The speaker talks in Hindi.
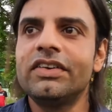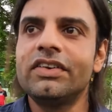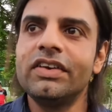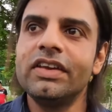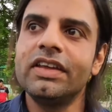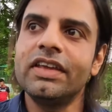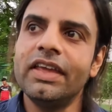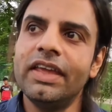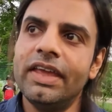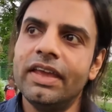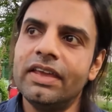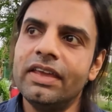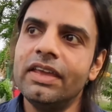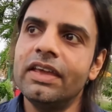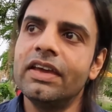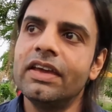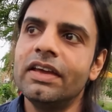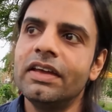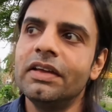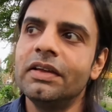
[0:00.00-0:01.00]
ट्रिक एक ही
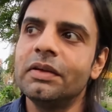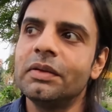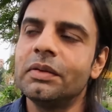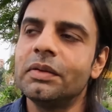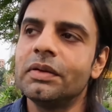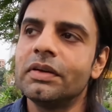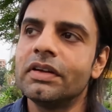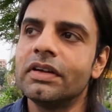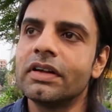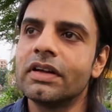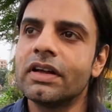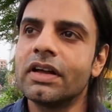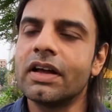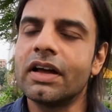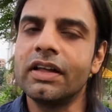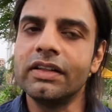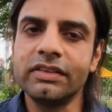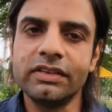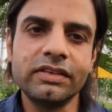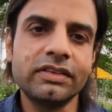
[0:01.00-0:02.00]
है
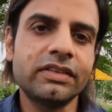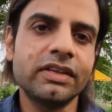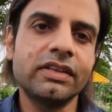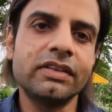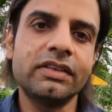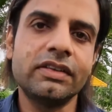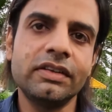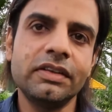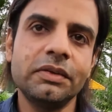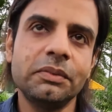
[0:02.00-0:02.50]
कंसिस्टेंसी